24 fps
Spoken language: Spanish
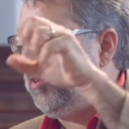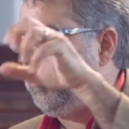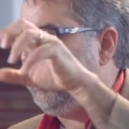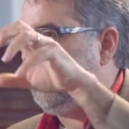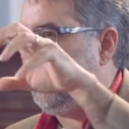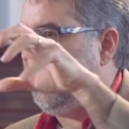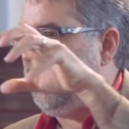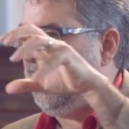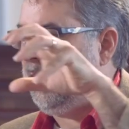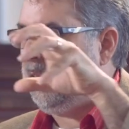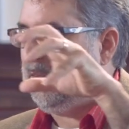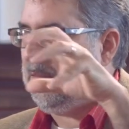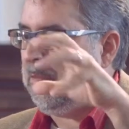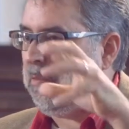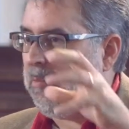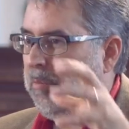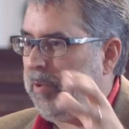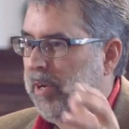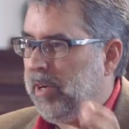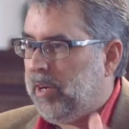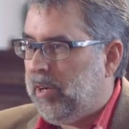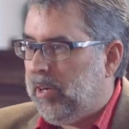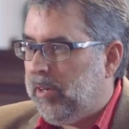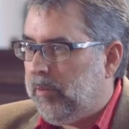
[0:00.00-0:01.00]
Um,
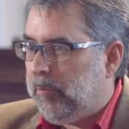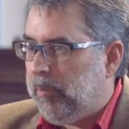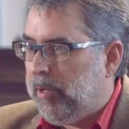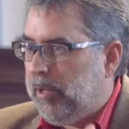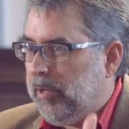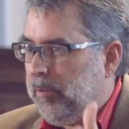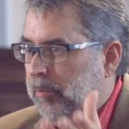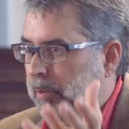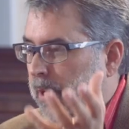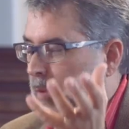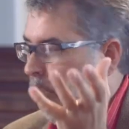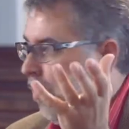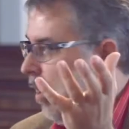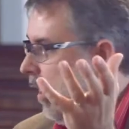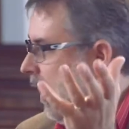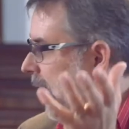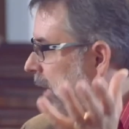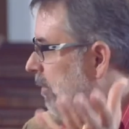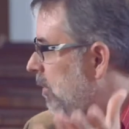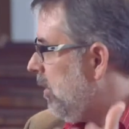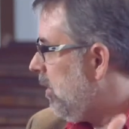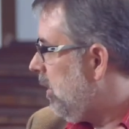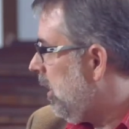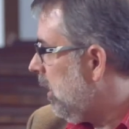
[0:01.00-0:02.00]
Deseamos
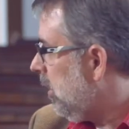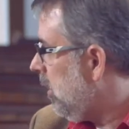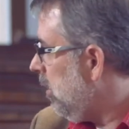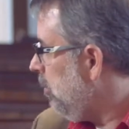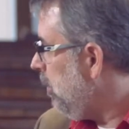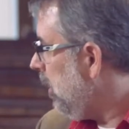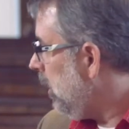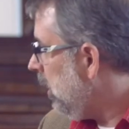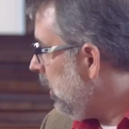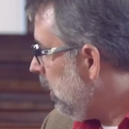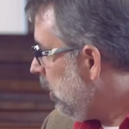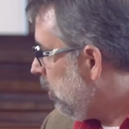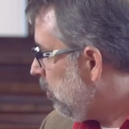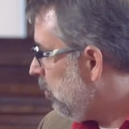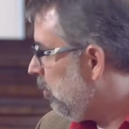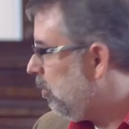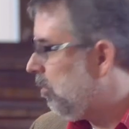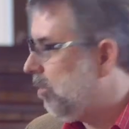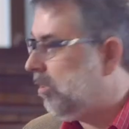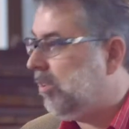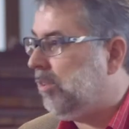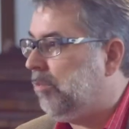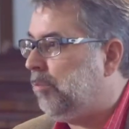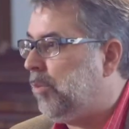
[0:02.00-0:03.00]
igualdad y que
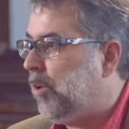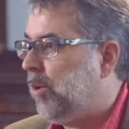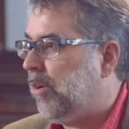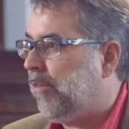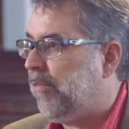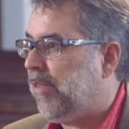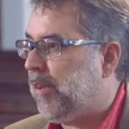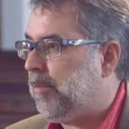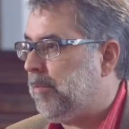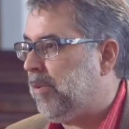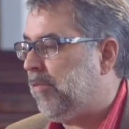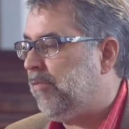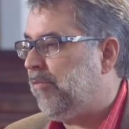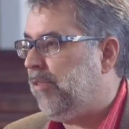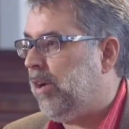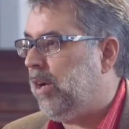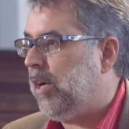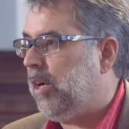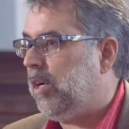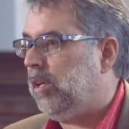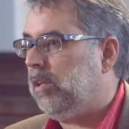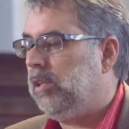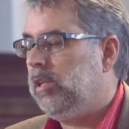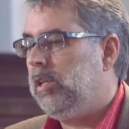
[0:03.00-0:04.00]
todo sea justo.
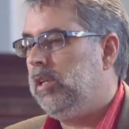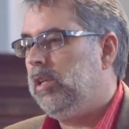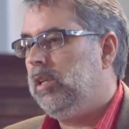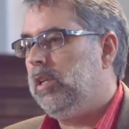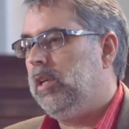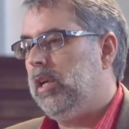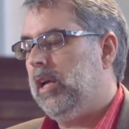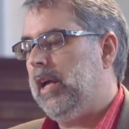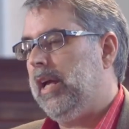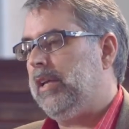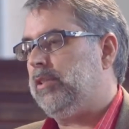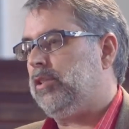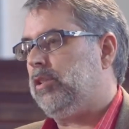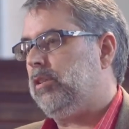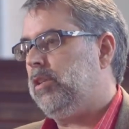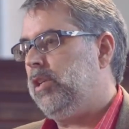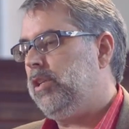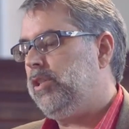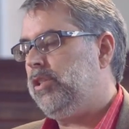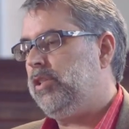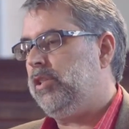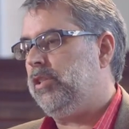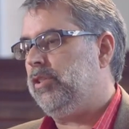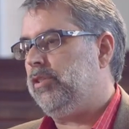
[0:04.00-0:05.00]
Ahora
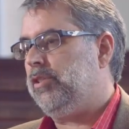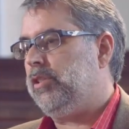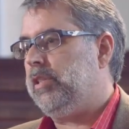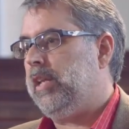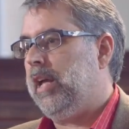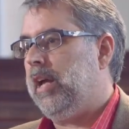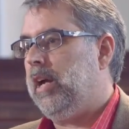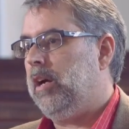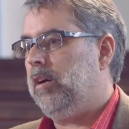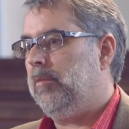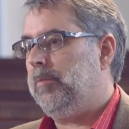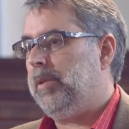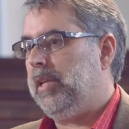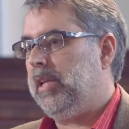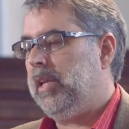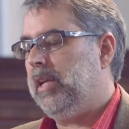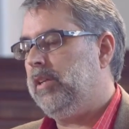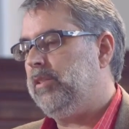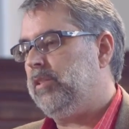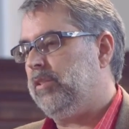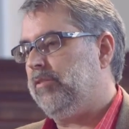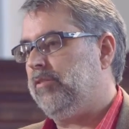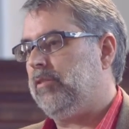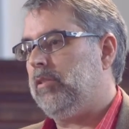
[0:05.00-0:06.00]
como cristianos,
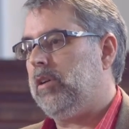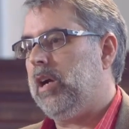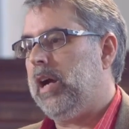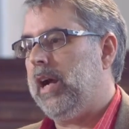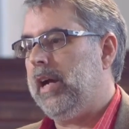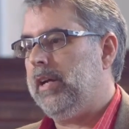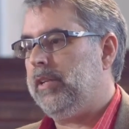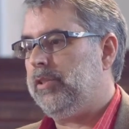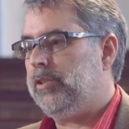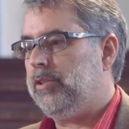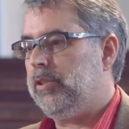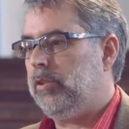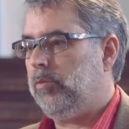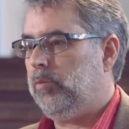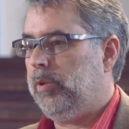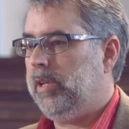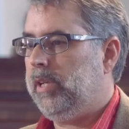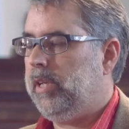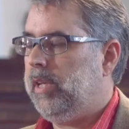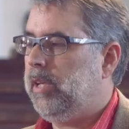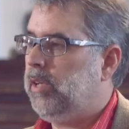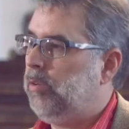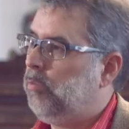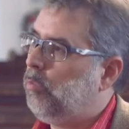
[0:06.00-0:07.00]
debido a Cristo,
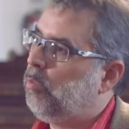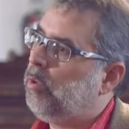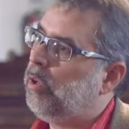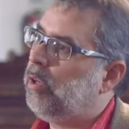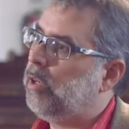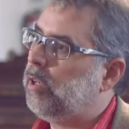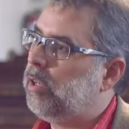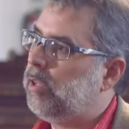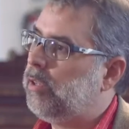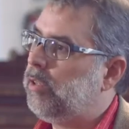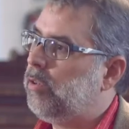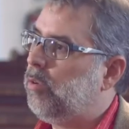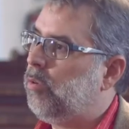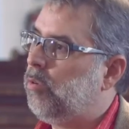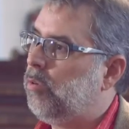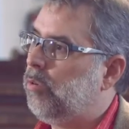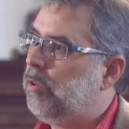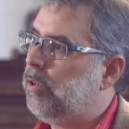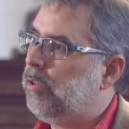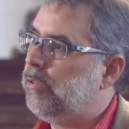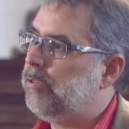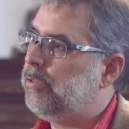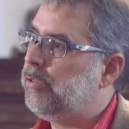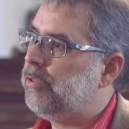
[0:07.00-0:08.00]
podemos
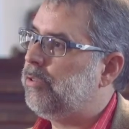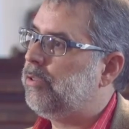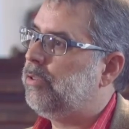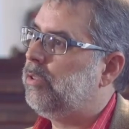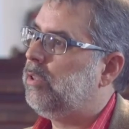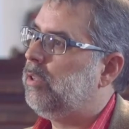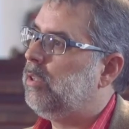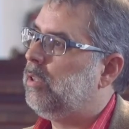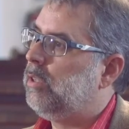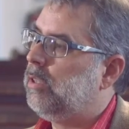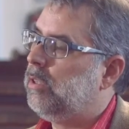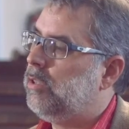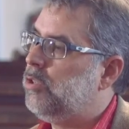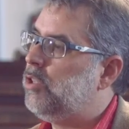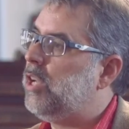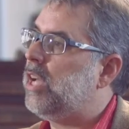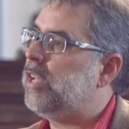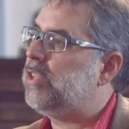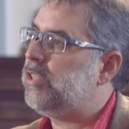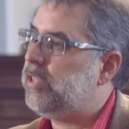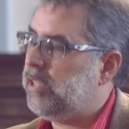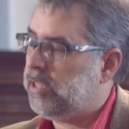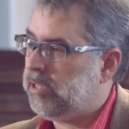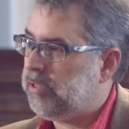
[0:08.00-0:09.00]
luchar por
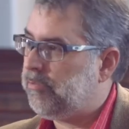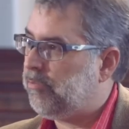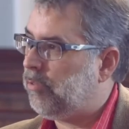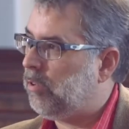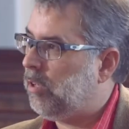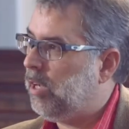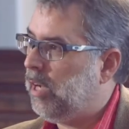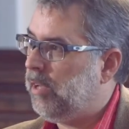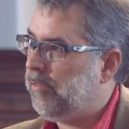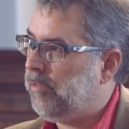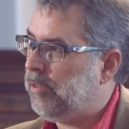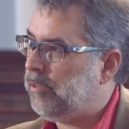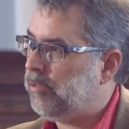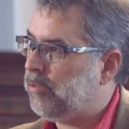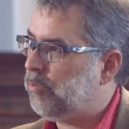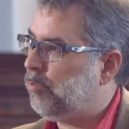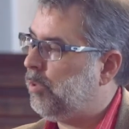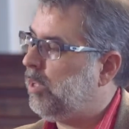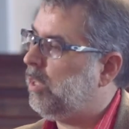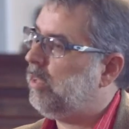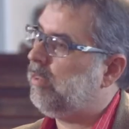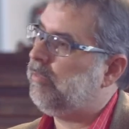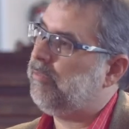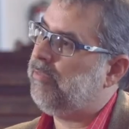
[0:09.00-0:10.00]
justicia para los
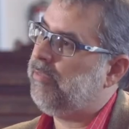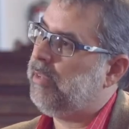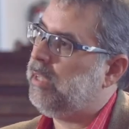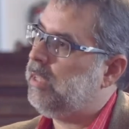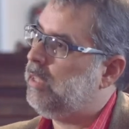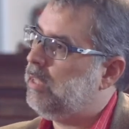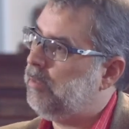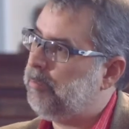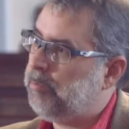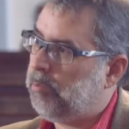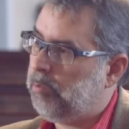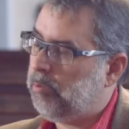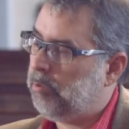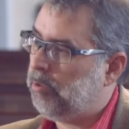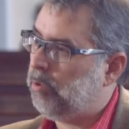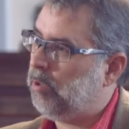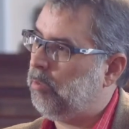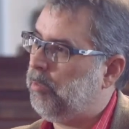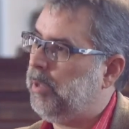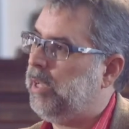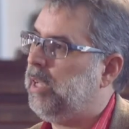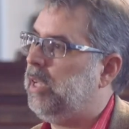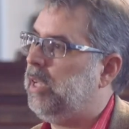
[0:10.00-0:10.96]
demás, podemos alimentar a los